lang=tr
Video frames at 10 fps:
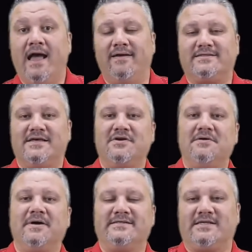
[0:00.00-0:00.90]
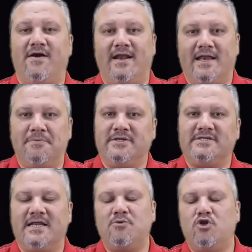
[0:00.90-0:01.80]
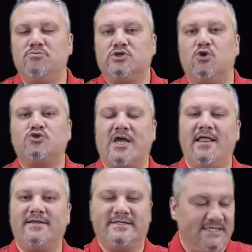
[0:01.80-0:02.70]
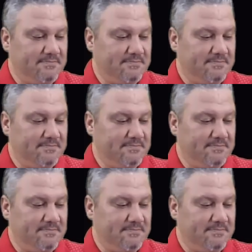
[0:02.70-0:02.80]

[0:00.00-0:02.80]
Evet sevgili bahisseverler hepiniz yeni bölümümüze hoş geldiniz.